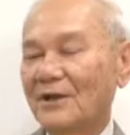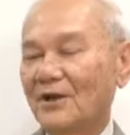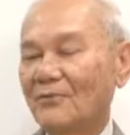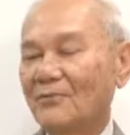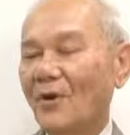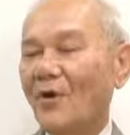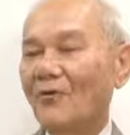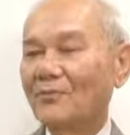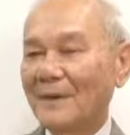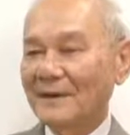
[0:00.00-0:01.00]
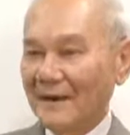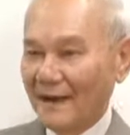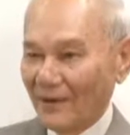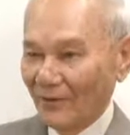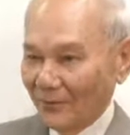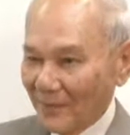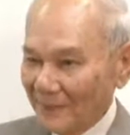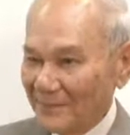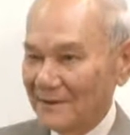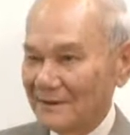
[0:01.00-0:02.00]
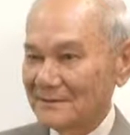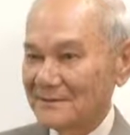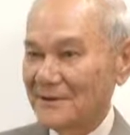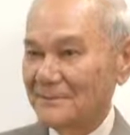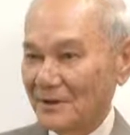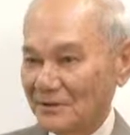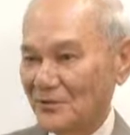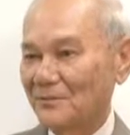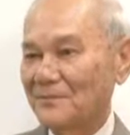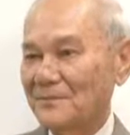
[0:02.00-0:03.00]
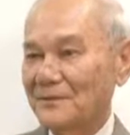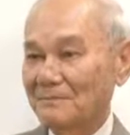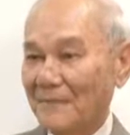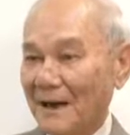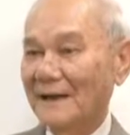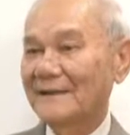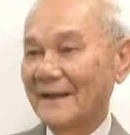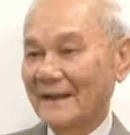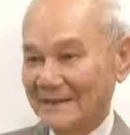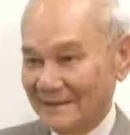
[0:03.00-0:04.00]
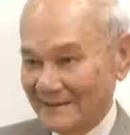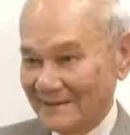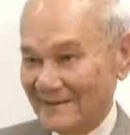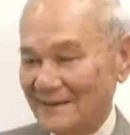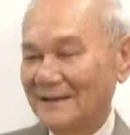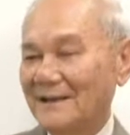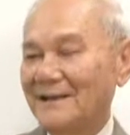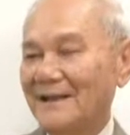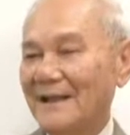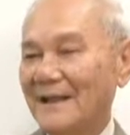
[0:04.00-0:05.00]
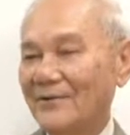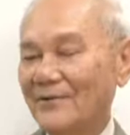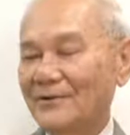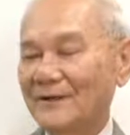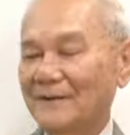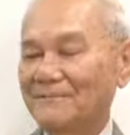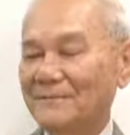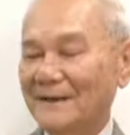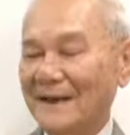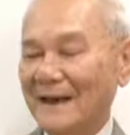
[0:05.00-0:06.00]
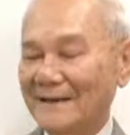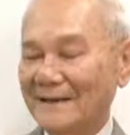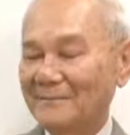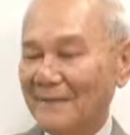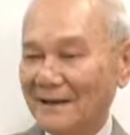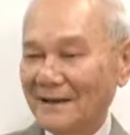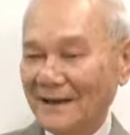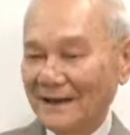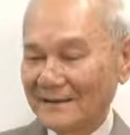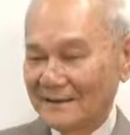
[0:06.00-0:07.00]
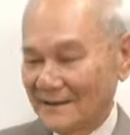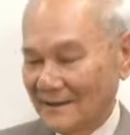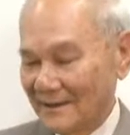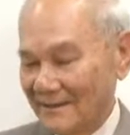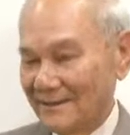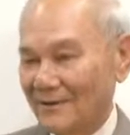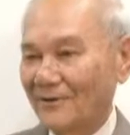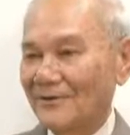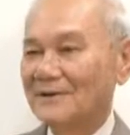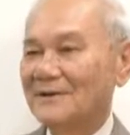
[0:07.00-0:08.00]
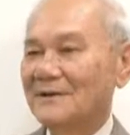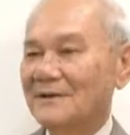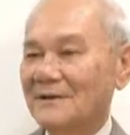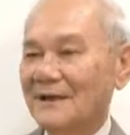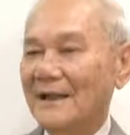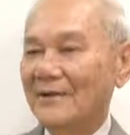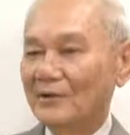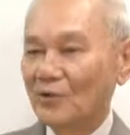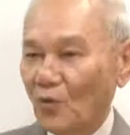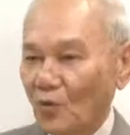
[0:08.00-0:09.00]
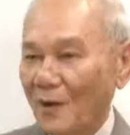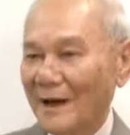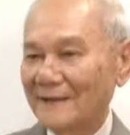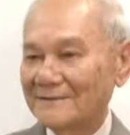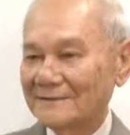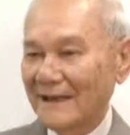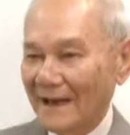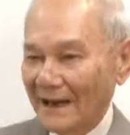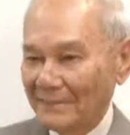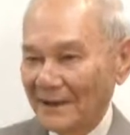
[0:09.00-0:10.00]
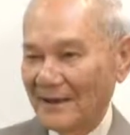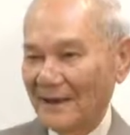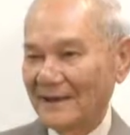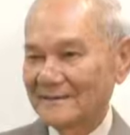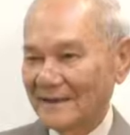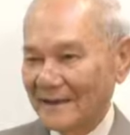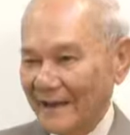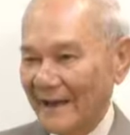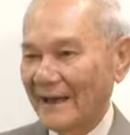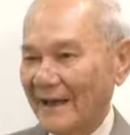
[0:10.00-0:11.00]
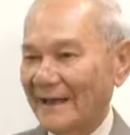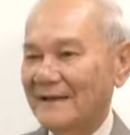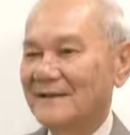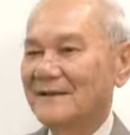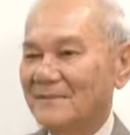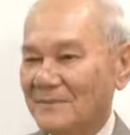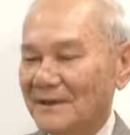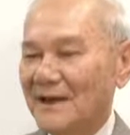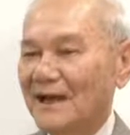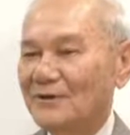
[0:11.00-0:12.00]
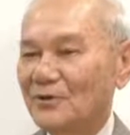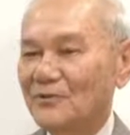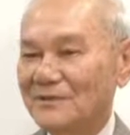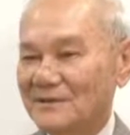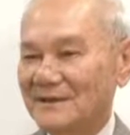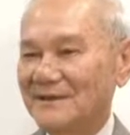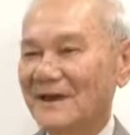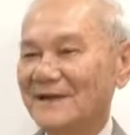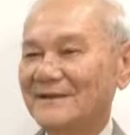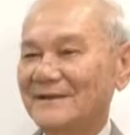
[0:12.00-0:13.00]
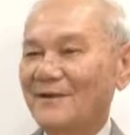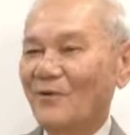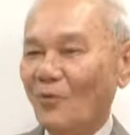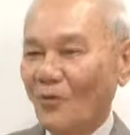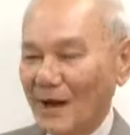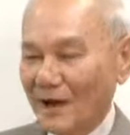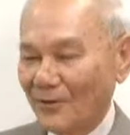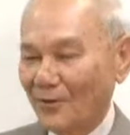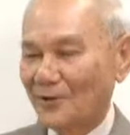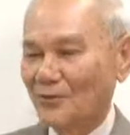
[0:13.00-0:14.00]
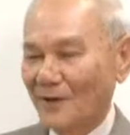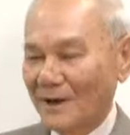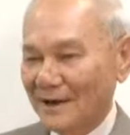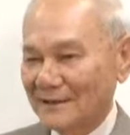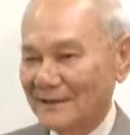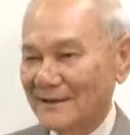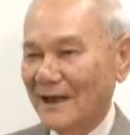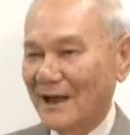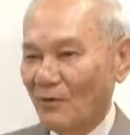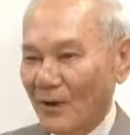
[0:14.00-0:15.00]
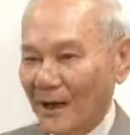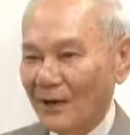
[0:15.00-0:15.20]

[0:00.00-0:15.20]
เรามองปัญหาของบ้านเมืองที่ประสบมาในอดีตแล้วก็นำปัญหานั้นมาคลี่ออกแล้วก็ดูว่าแต่ละปัญหาจะแก้ไขมันได้ด้วยวิธีใด วางกฎ วางกติกา วาง